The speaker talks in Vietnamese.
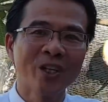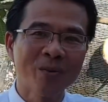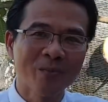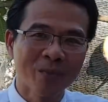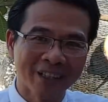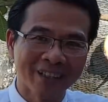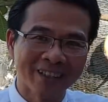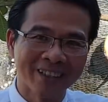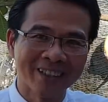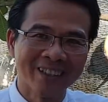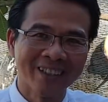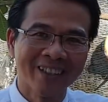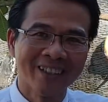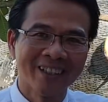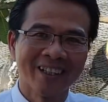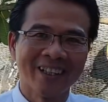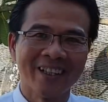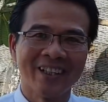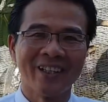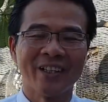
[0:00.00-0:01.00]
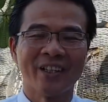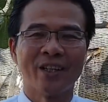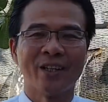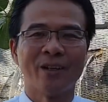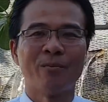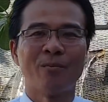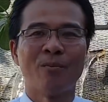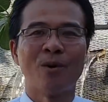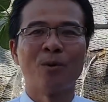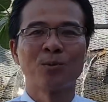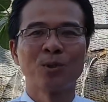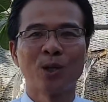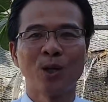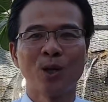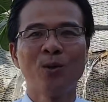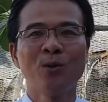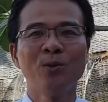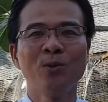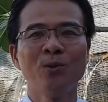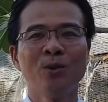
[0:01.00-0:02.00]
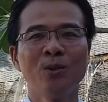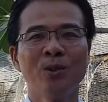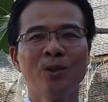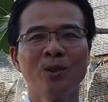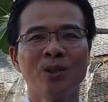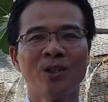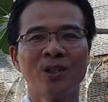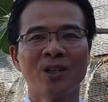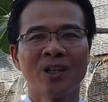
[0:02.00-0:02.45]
số chứng minh thì một số